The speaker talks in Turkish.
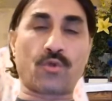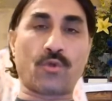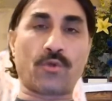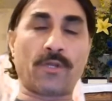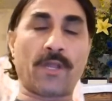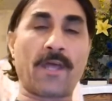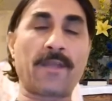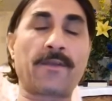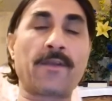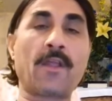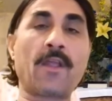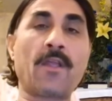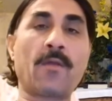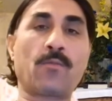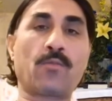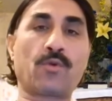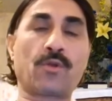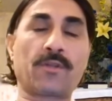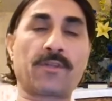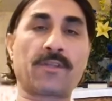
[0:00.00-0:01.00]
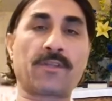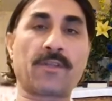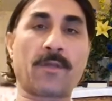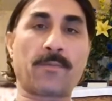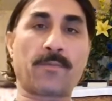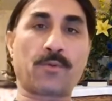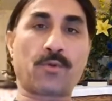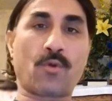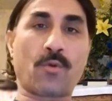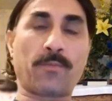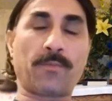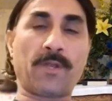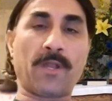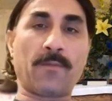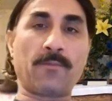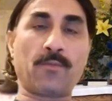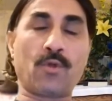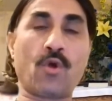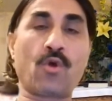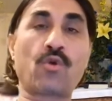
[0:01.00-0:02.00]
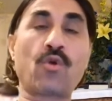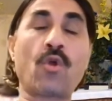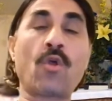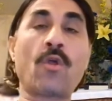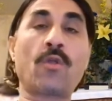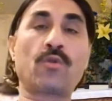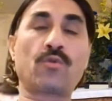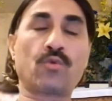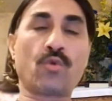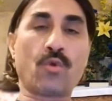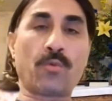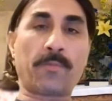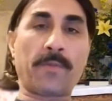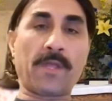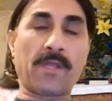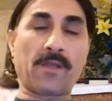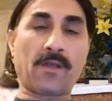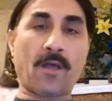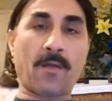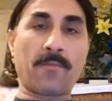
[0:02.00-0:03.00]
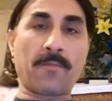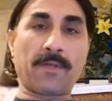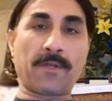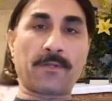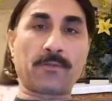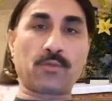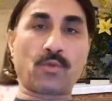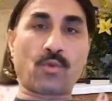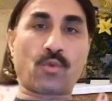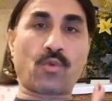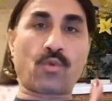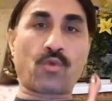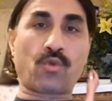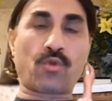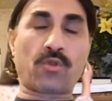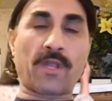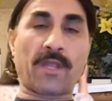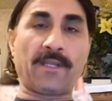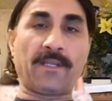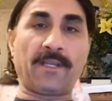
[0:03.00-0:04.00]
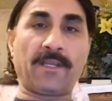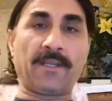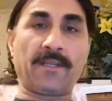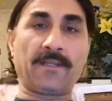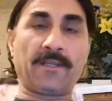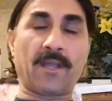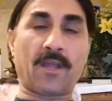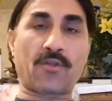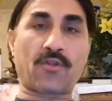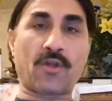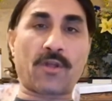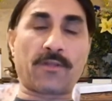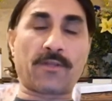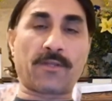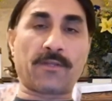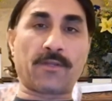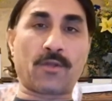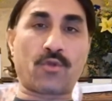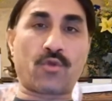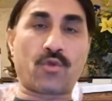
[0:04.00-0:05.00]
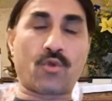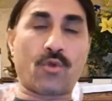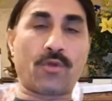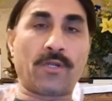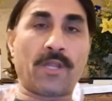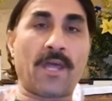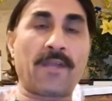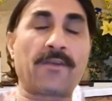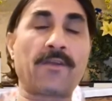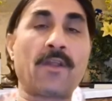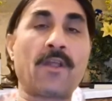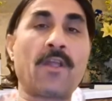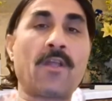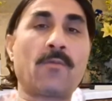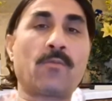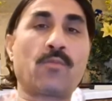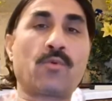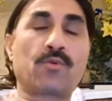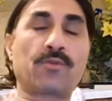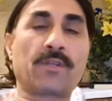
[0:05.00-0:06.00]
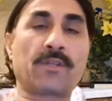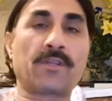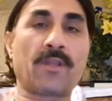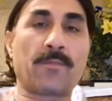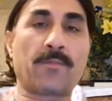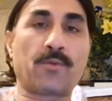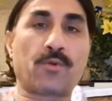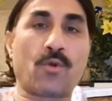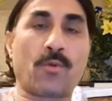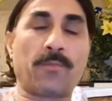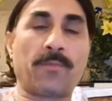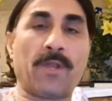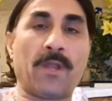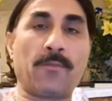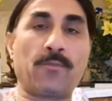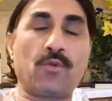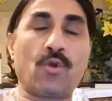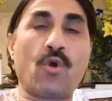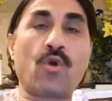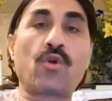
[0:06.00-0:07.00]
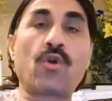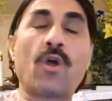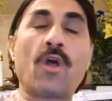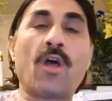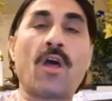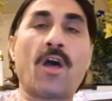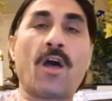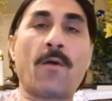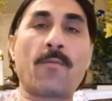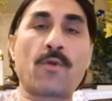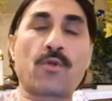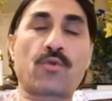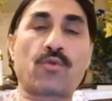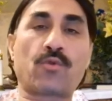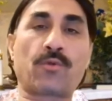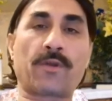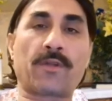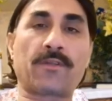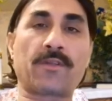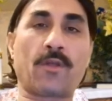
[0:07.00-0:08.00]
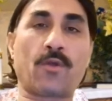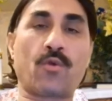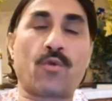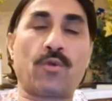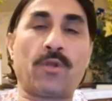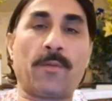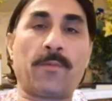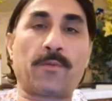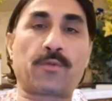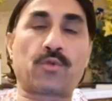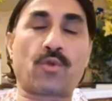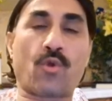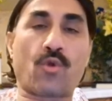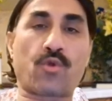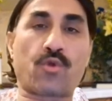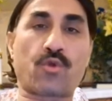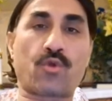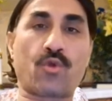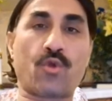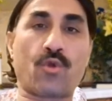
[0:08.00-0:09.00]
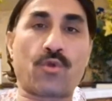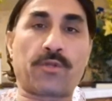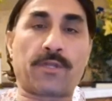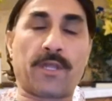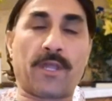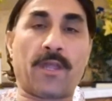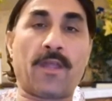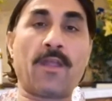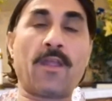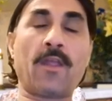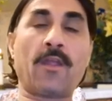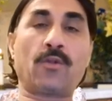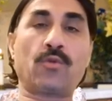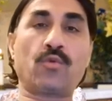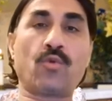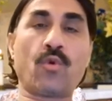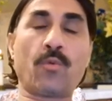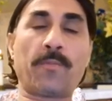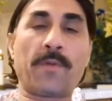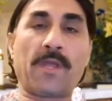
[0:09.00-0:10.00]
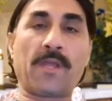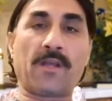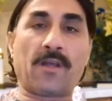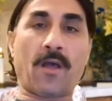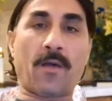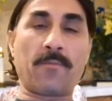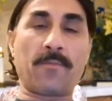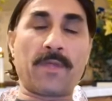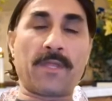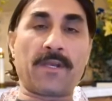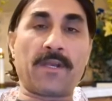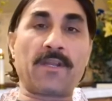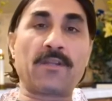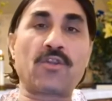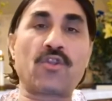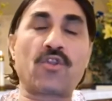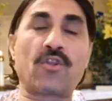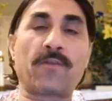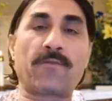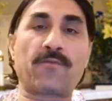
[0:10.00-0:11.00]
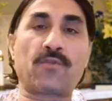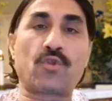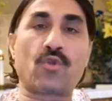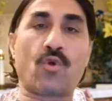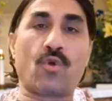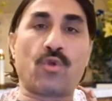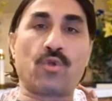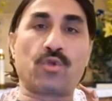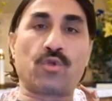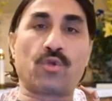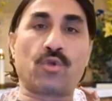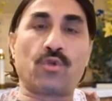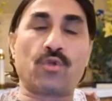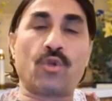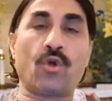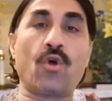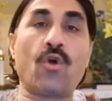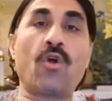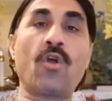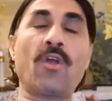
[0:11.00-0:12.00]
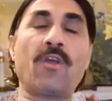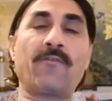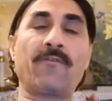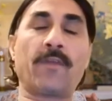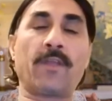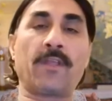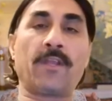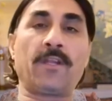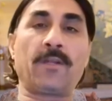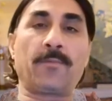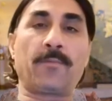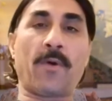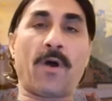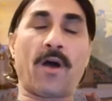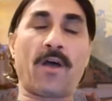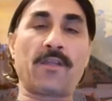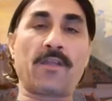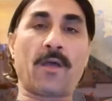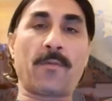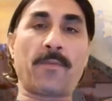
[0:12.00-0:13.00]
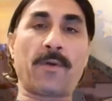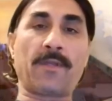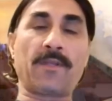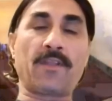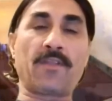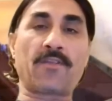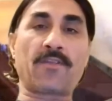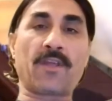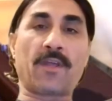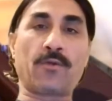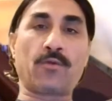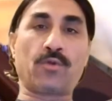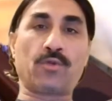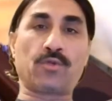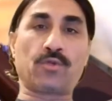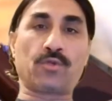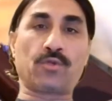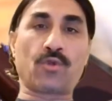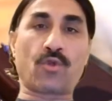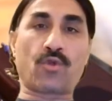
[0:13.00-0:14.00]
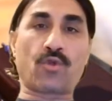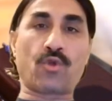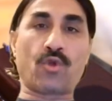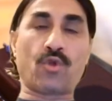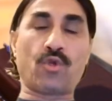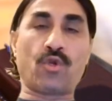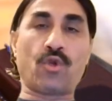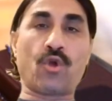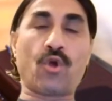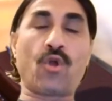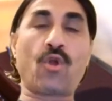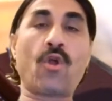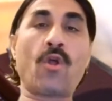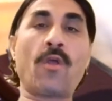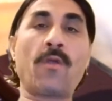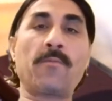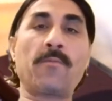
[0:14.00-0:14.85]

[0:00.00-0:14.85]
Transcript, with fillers: söyler. Burada da problem yok. Nuh peygamberin 950 yıl yaşadığını söyler. Burada da problem yok. Ama şurada öyle bir tosluyor ki Nuh peygamberin çiftçi olduğunu ve ilk bağ yapan insan olduğunu söylüyor.